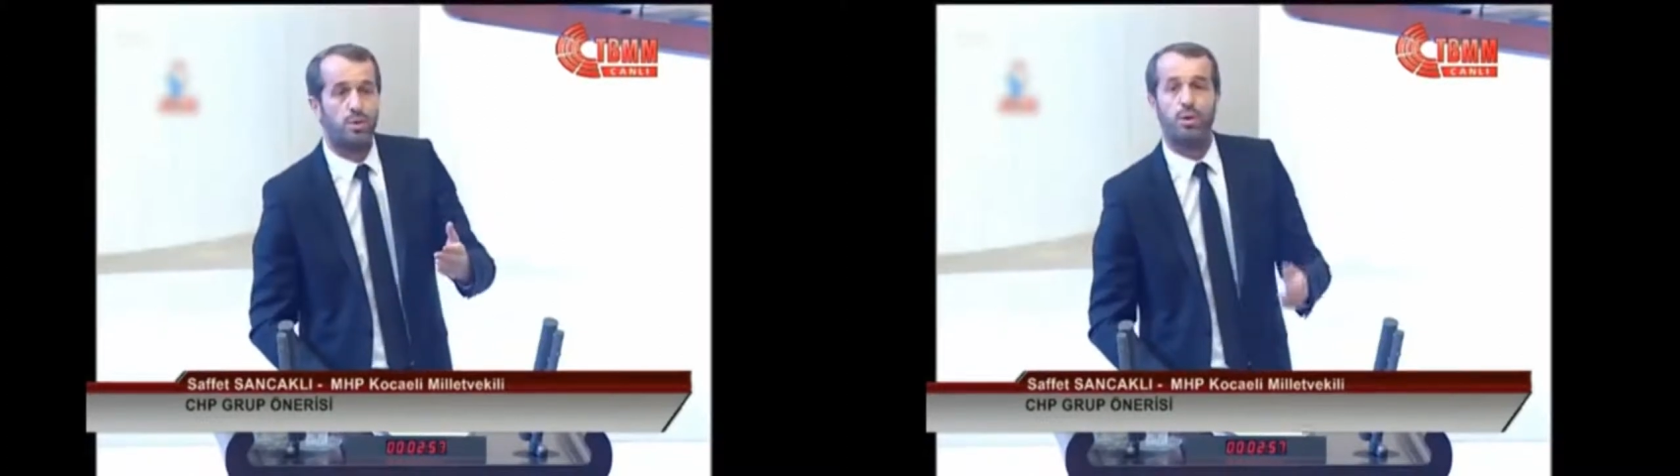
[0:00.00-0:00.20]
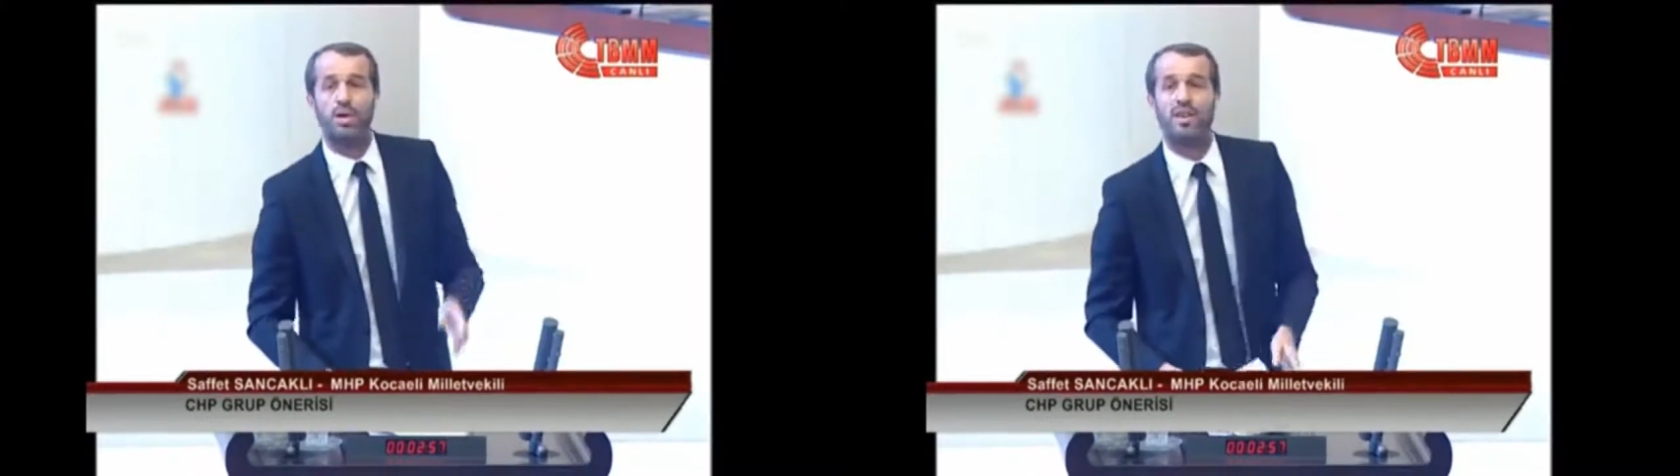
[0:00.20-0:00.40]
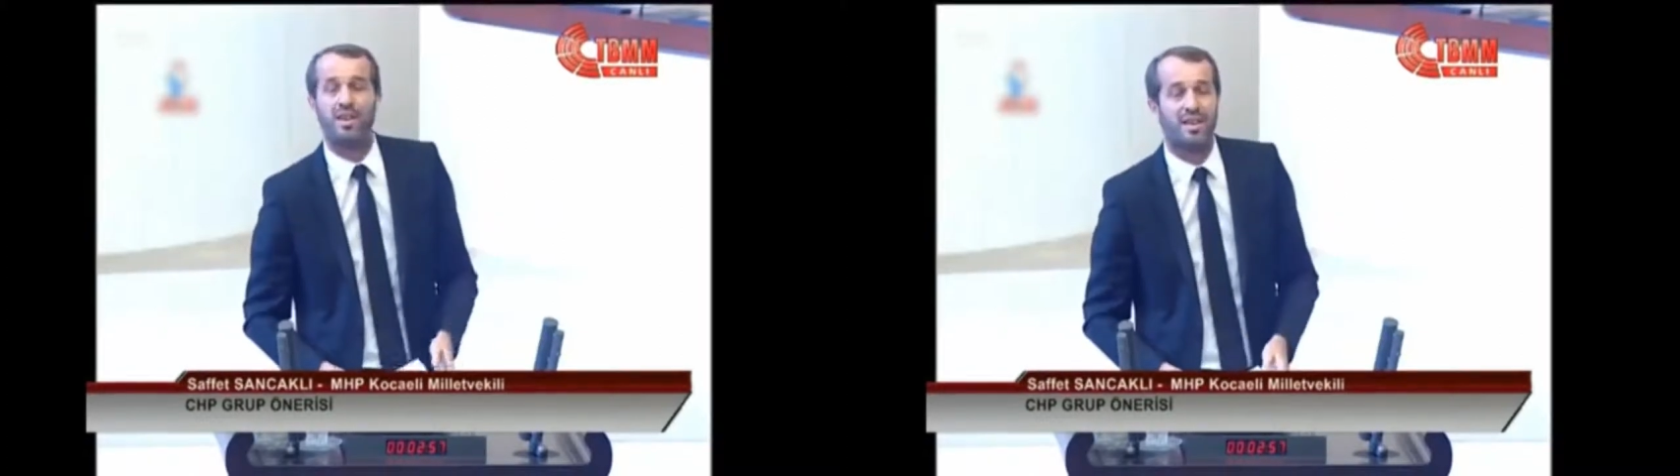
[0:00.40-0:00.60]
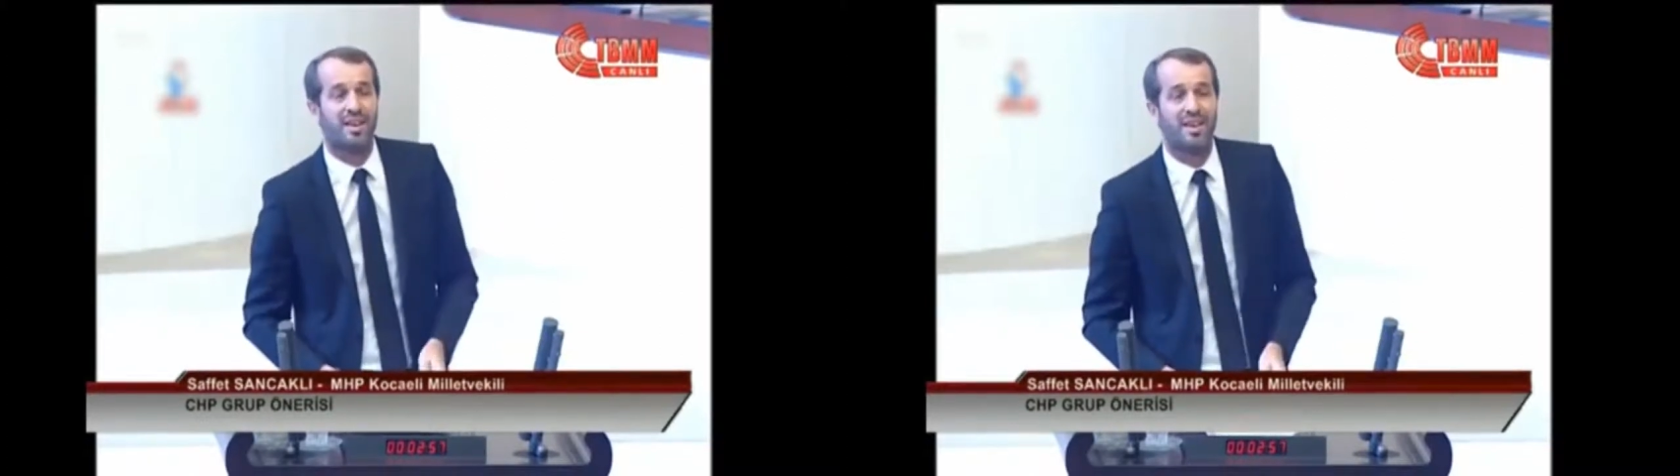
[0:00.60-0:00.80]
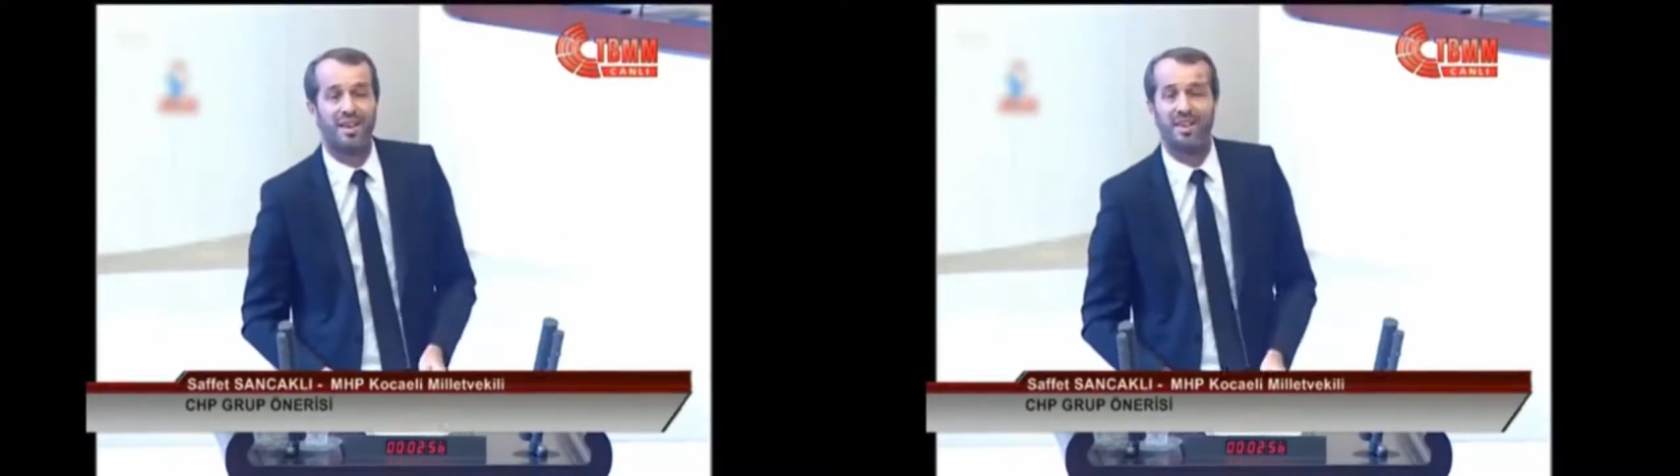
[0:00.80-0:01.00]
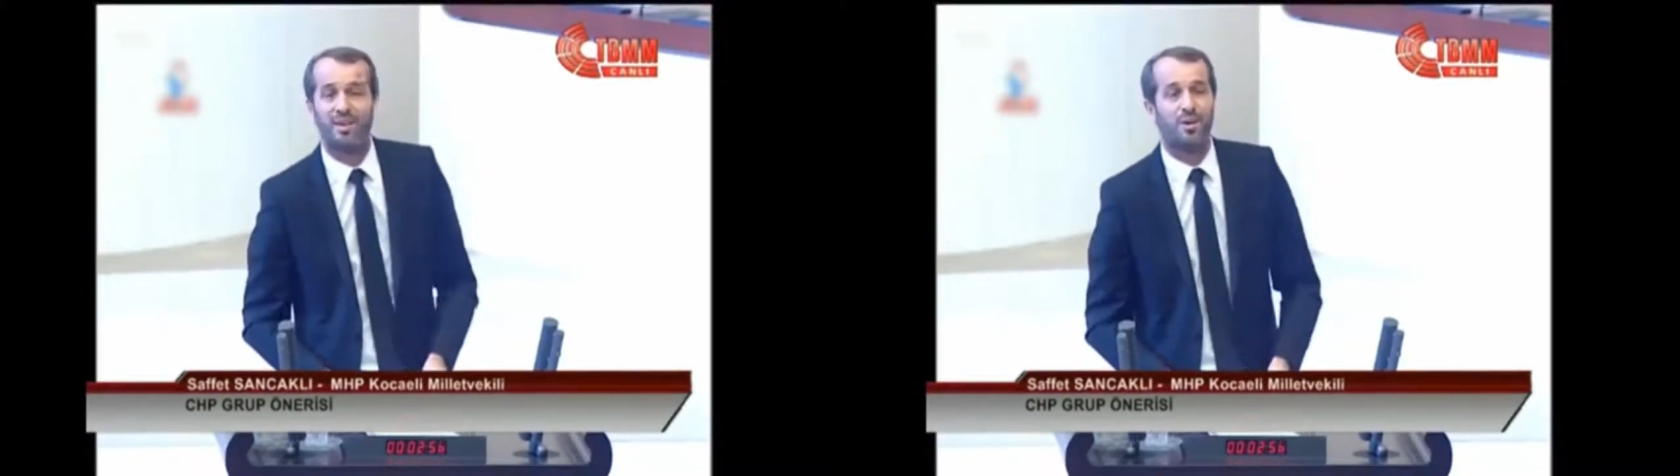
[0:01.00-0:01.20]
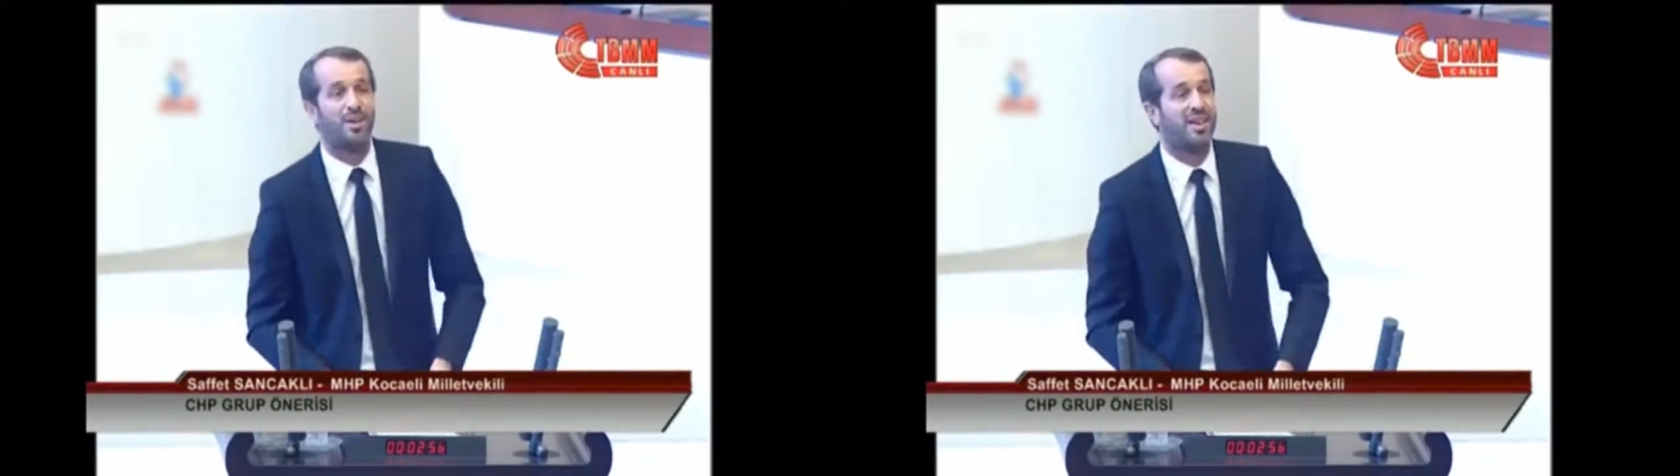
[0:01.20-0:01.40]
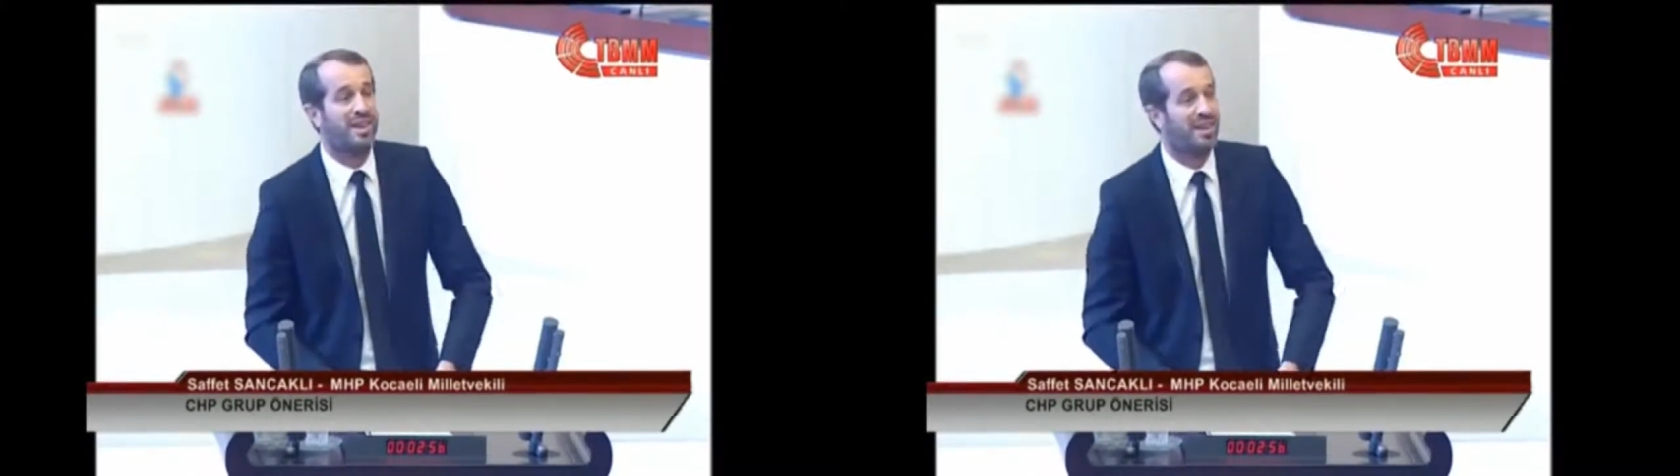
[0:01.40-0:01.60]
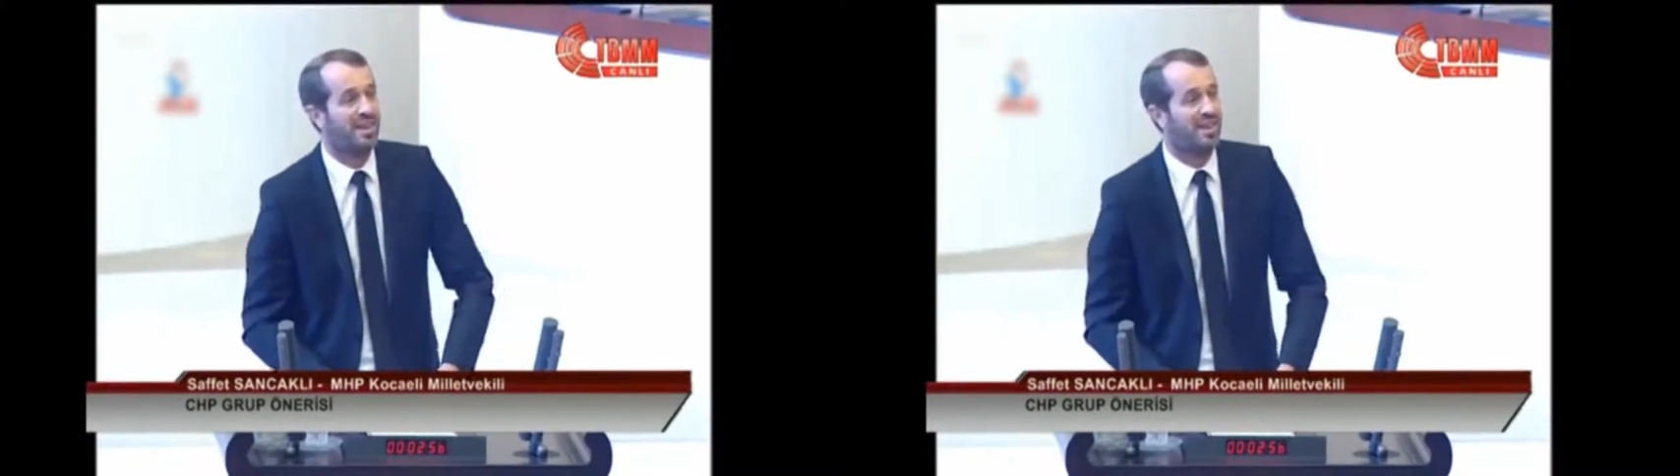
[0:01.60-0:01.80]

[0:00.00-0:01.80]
Diyor ki, diyor ki